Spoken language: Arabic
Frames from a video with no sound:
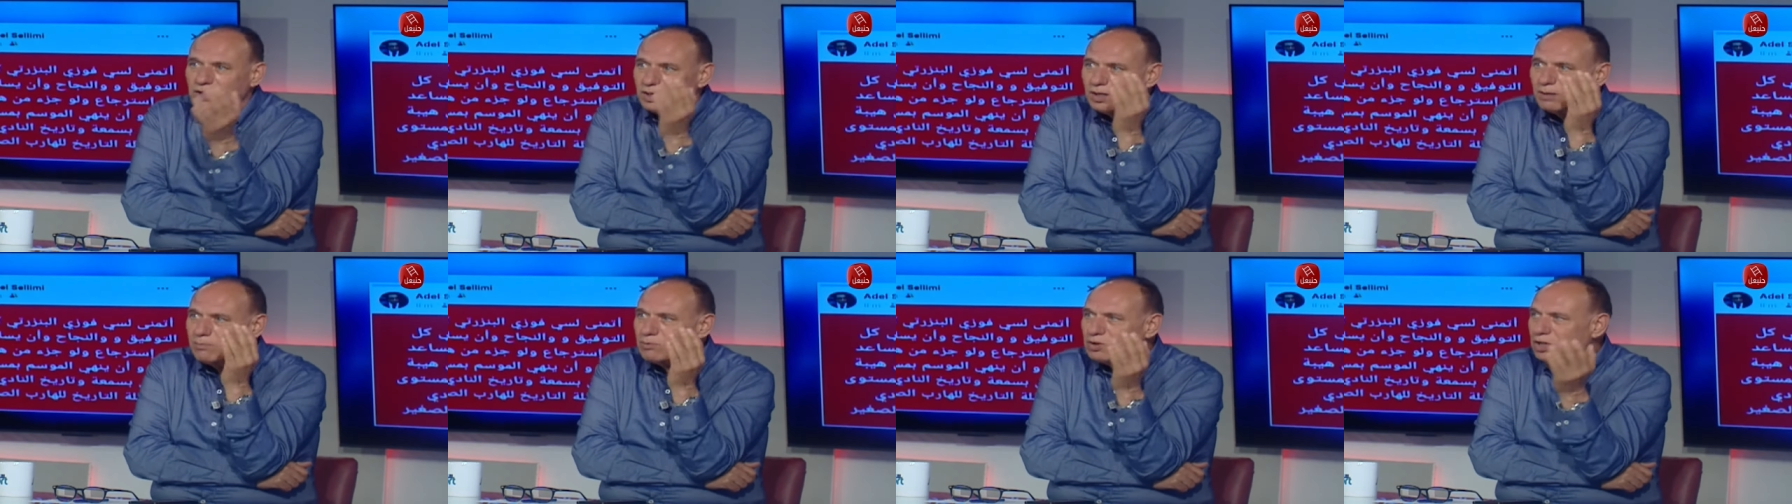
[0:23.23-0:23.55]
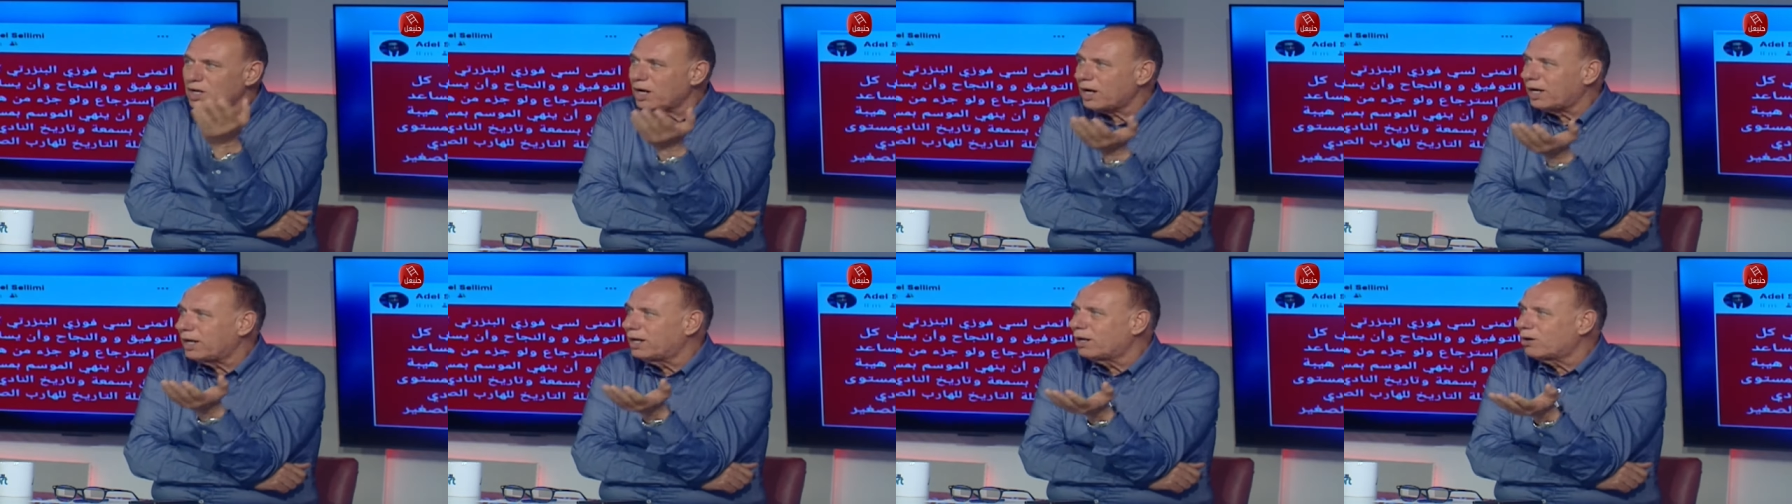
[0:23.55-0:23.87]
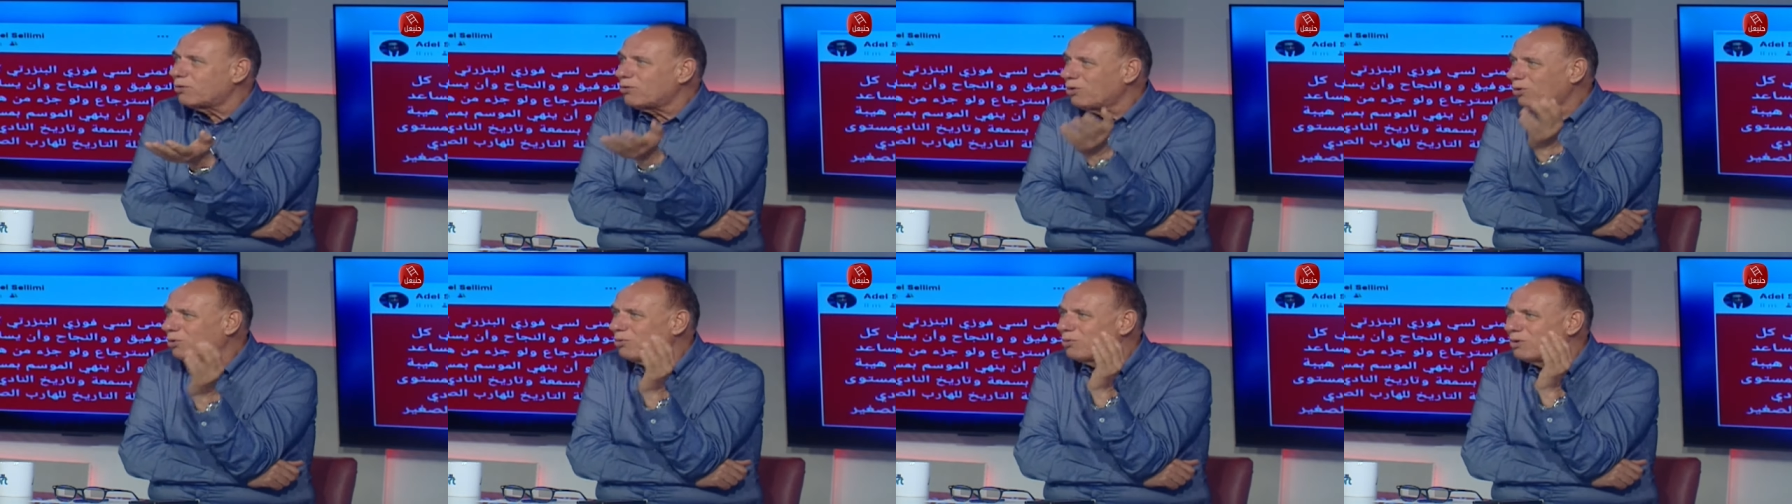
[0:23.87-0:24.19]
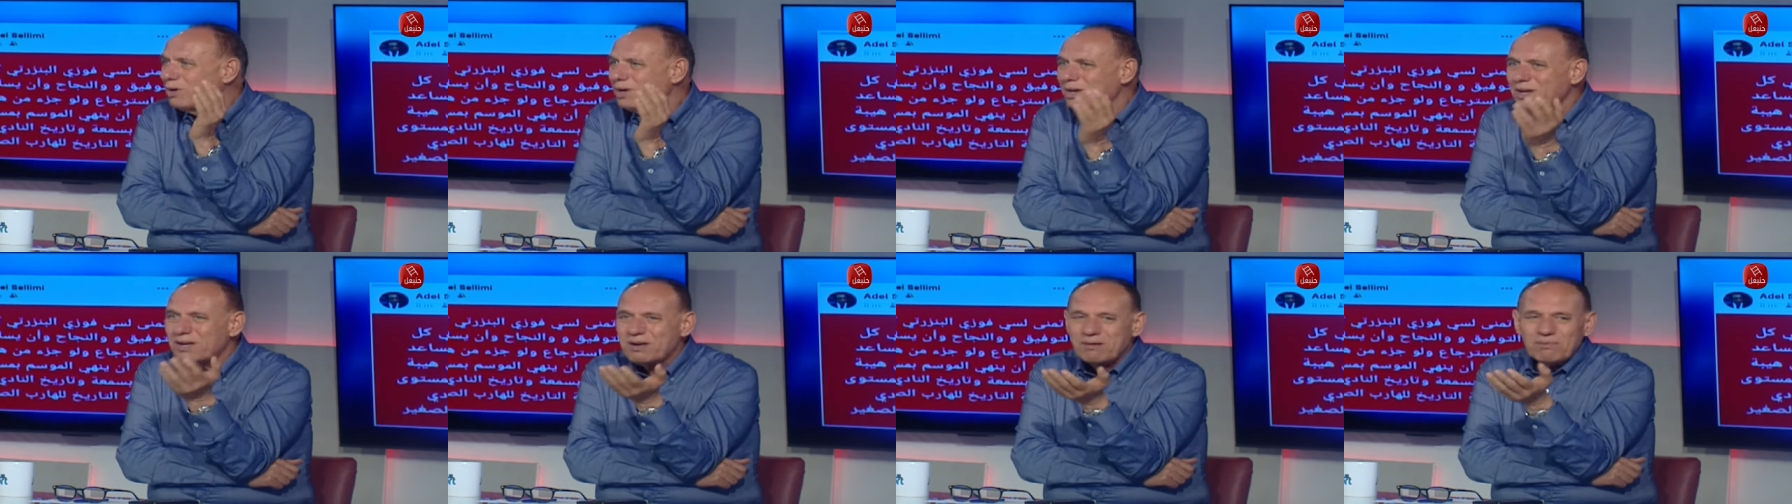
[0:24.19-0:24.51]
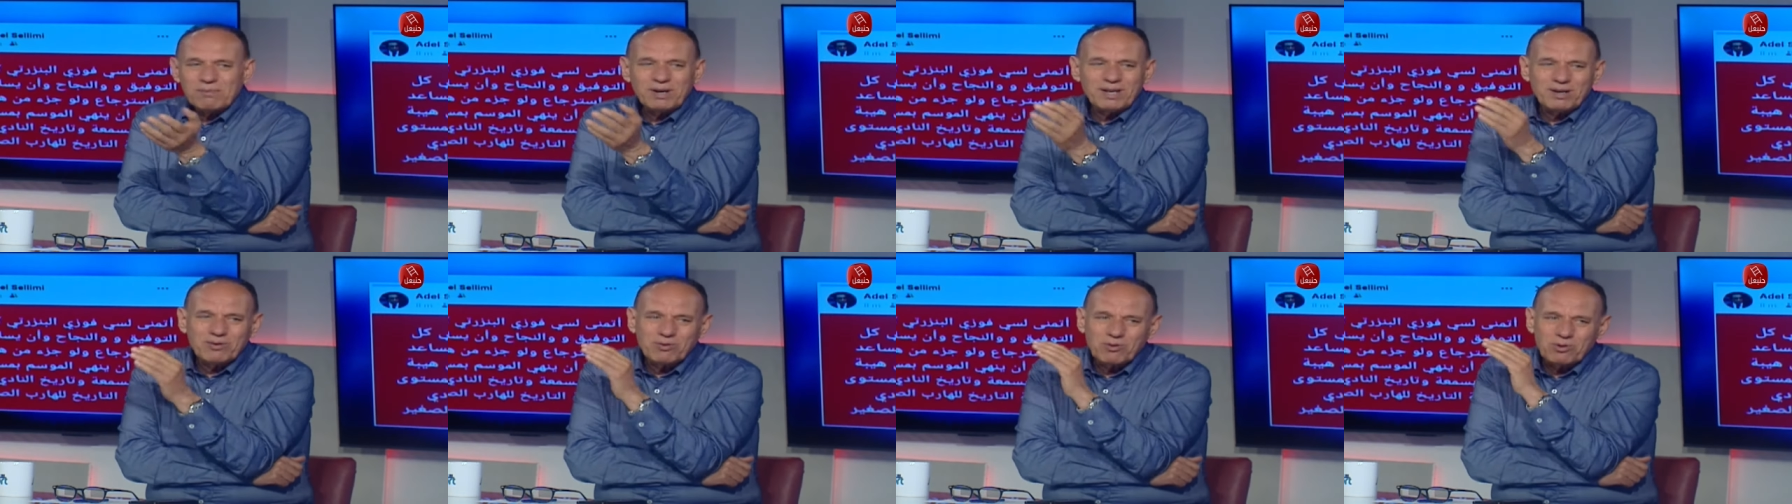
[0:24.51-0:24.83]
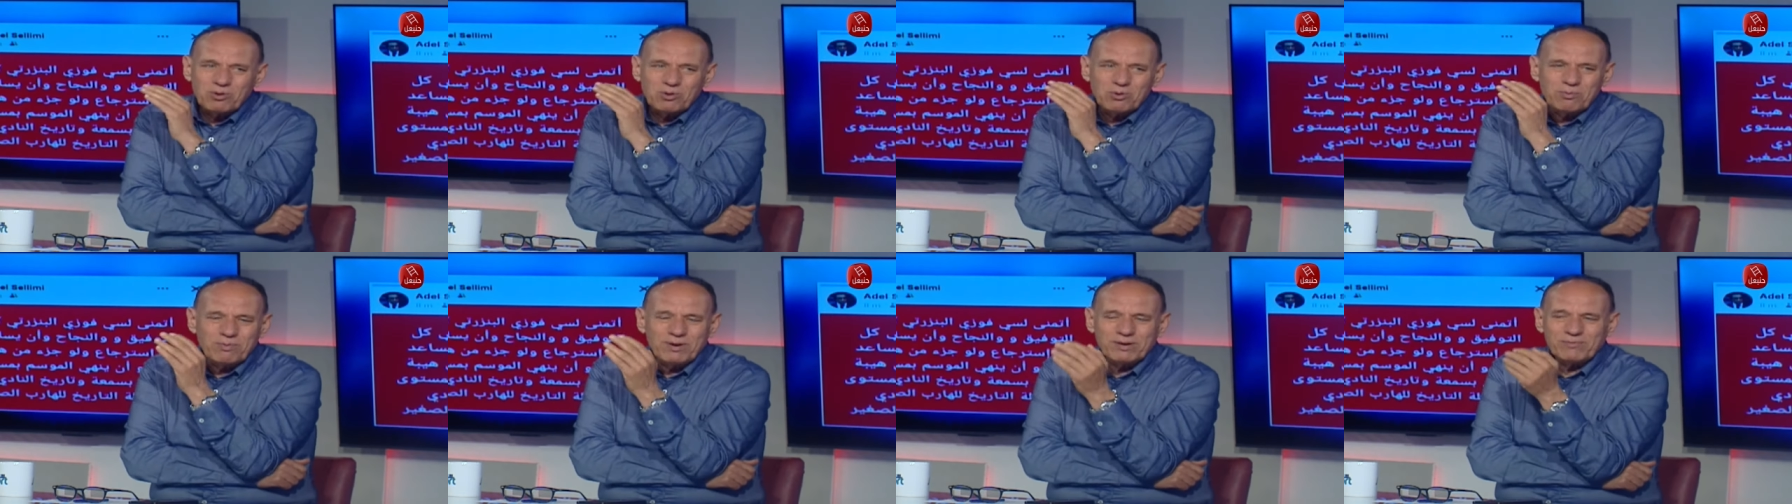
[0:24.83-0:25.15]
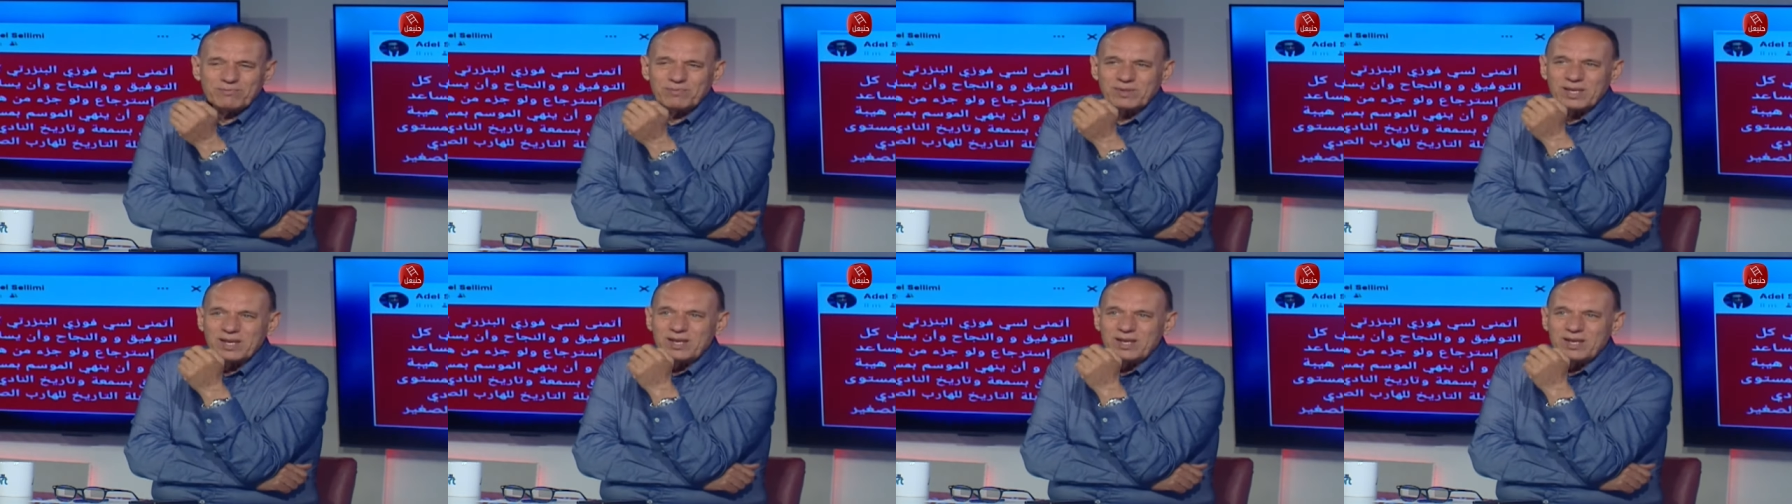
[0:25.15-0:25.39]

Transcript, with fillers: مشى على روحه ما كله ما